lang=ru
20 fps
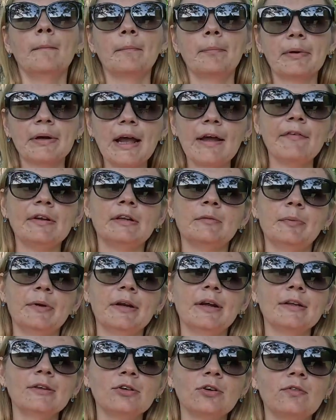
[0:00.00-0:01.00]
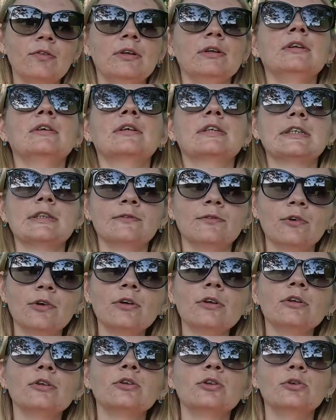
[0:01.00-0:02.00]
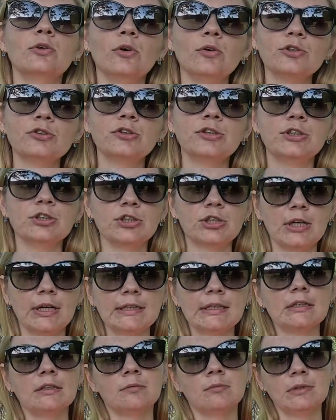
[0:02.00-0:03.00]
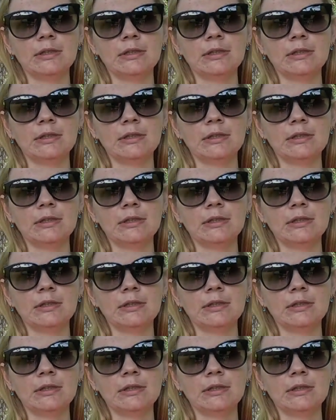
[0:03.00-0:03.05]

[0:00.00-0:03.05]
Правильно приготовленный раствор должен держаться на